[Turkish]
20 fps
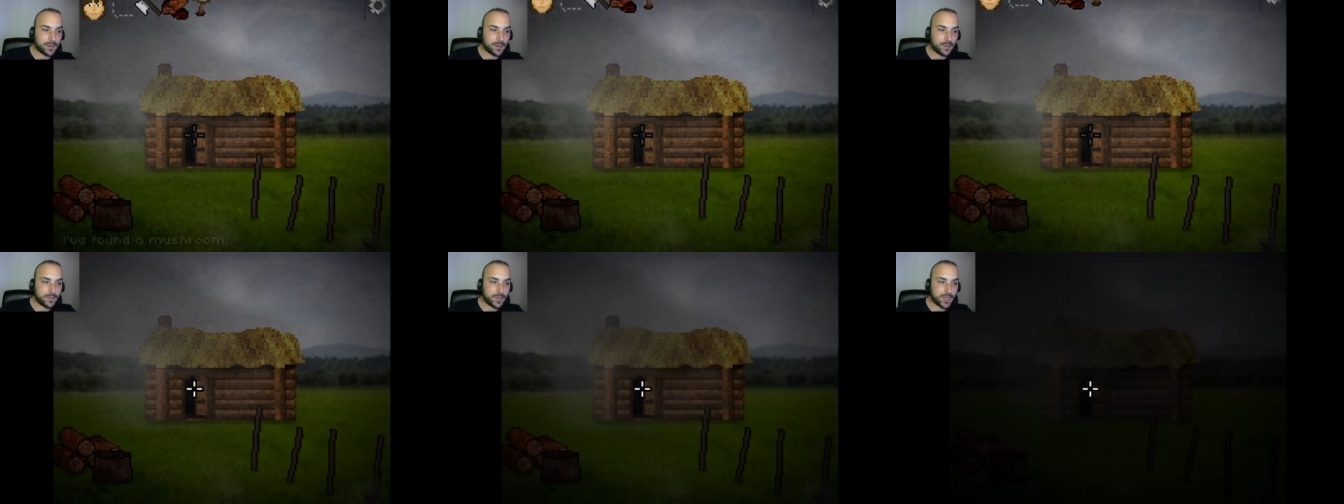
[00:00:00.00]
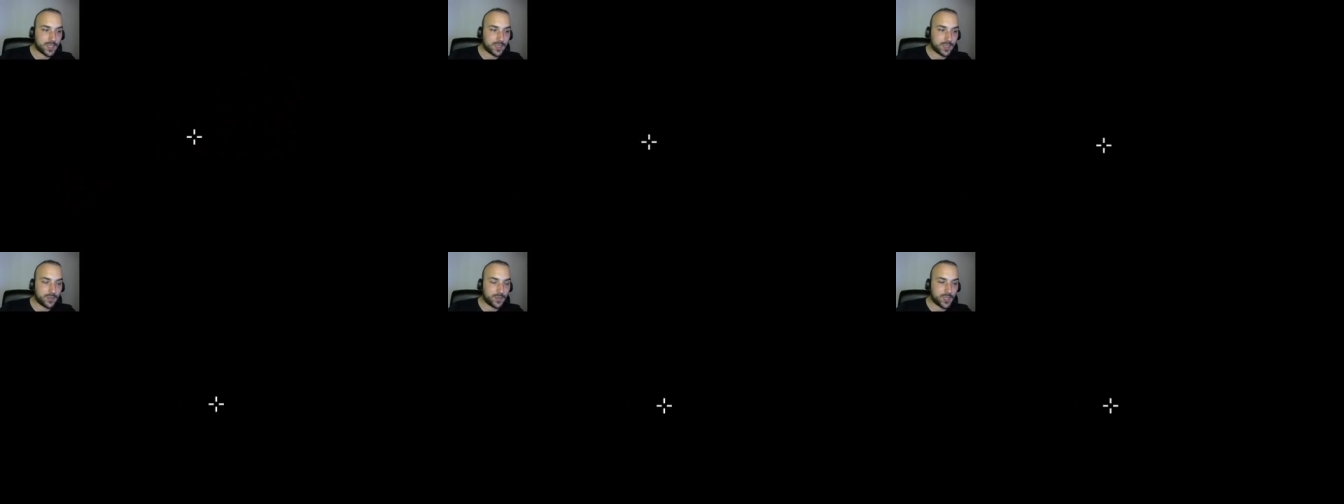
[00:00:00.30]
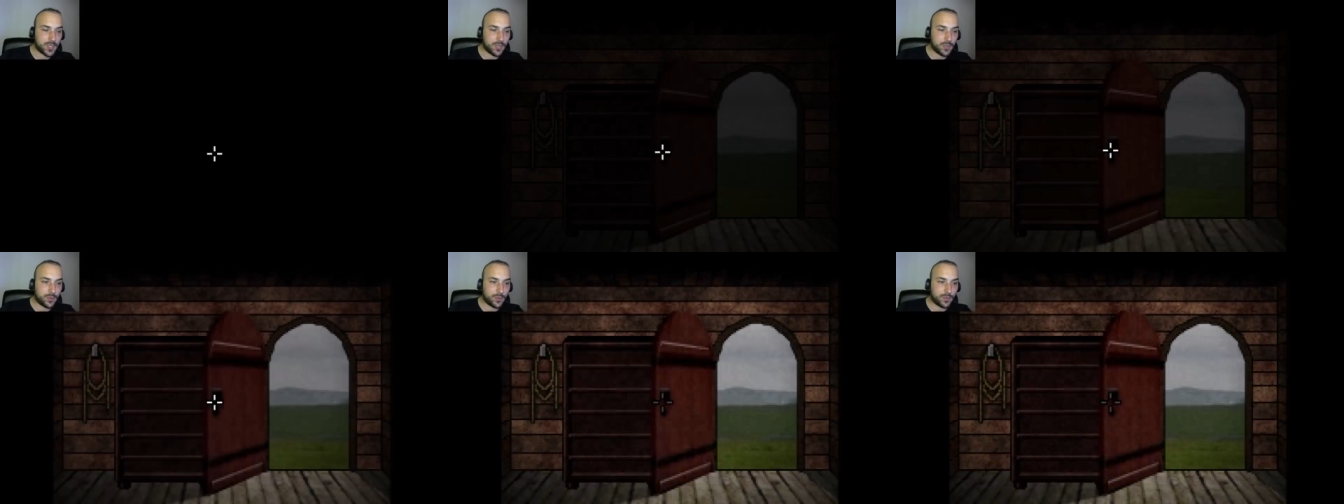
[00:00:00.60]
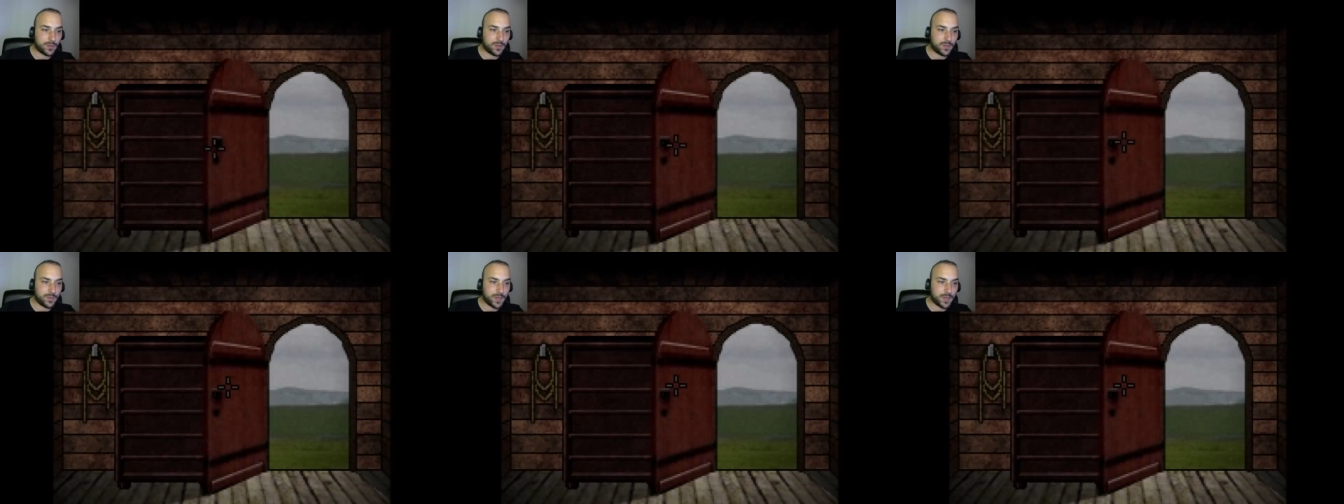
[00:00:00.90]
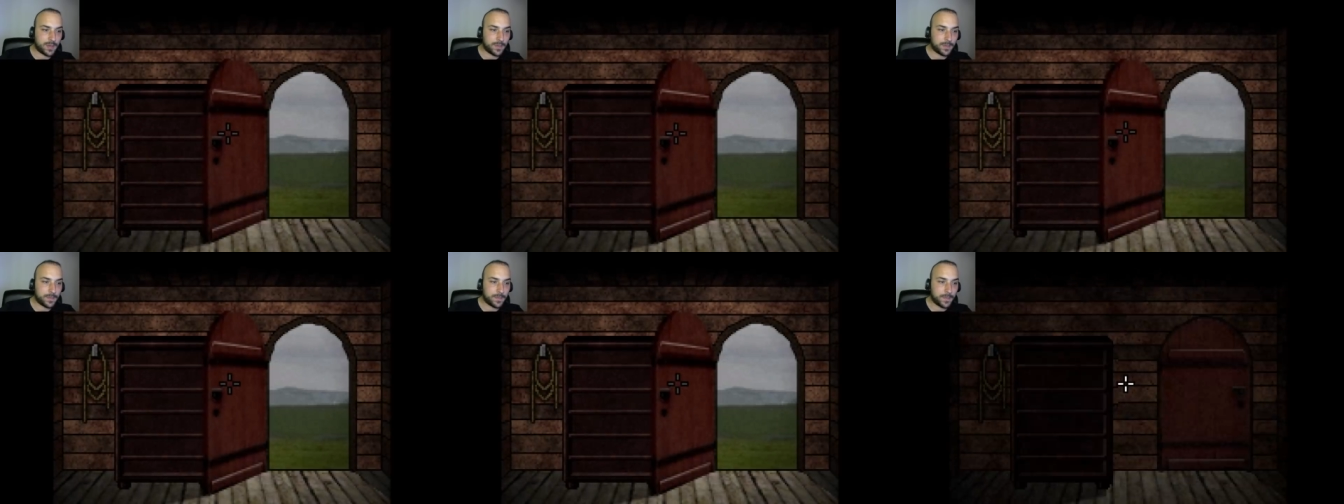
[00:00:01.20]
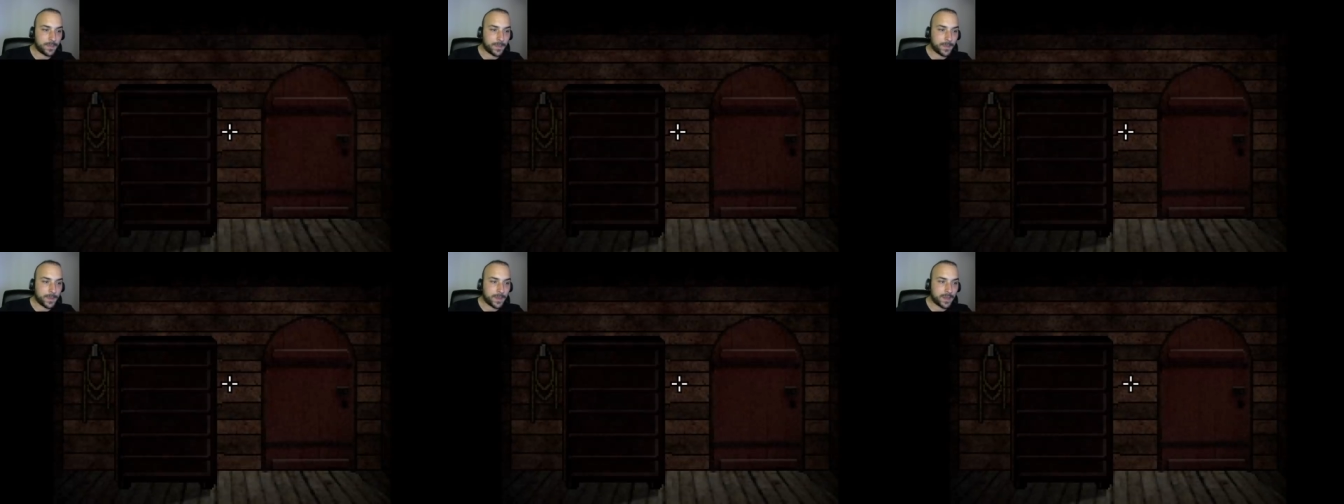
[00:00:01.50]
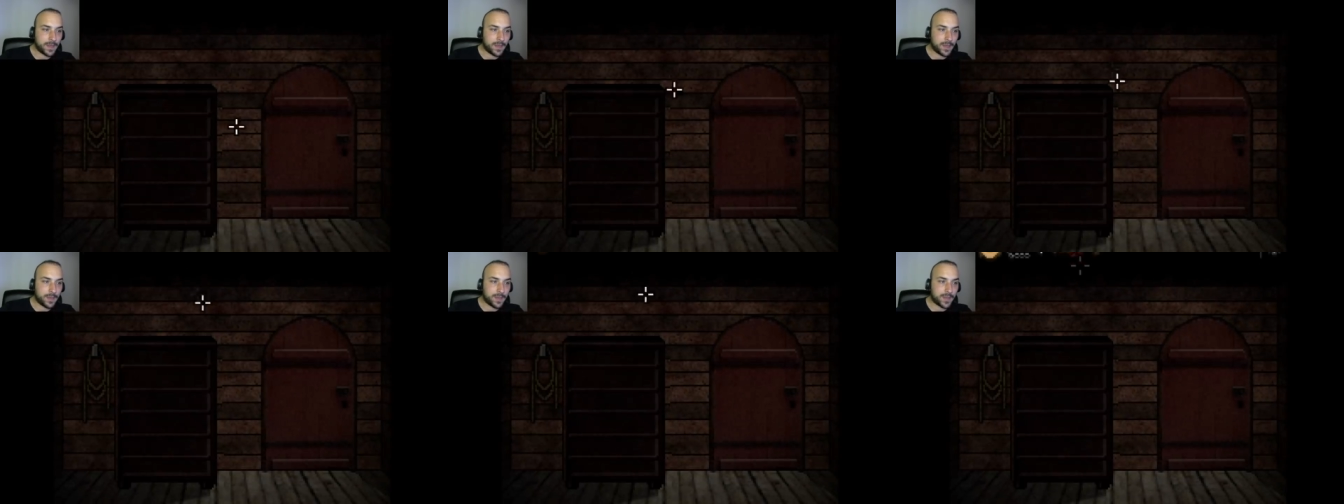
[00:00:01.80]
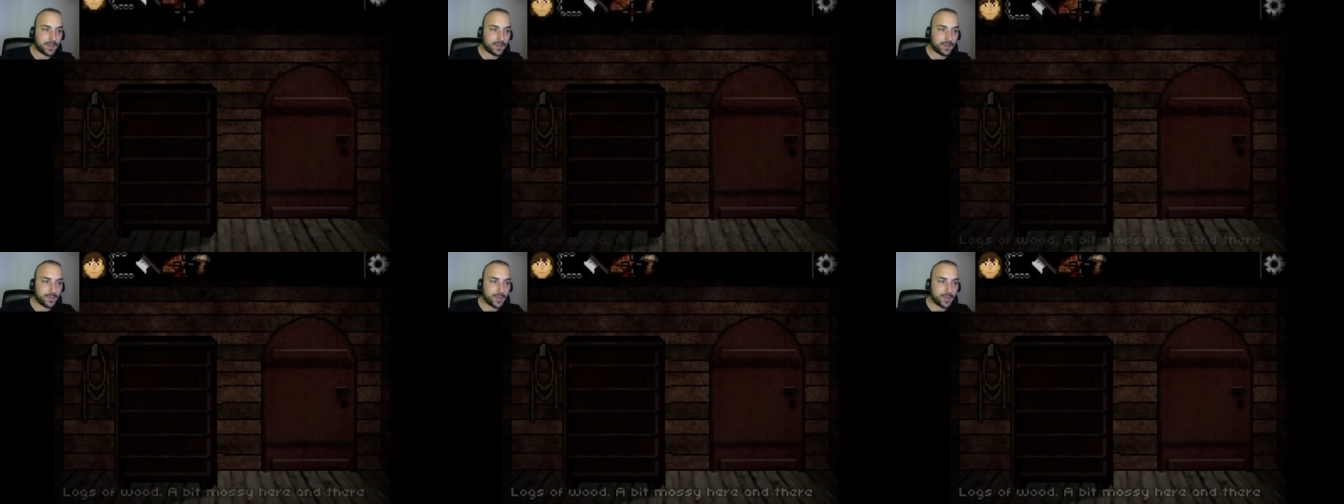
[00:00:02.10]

Başka bir şey yoktu değil mi? Kapattım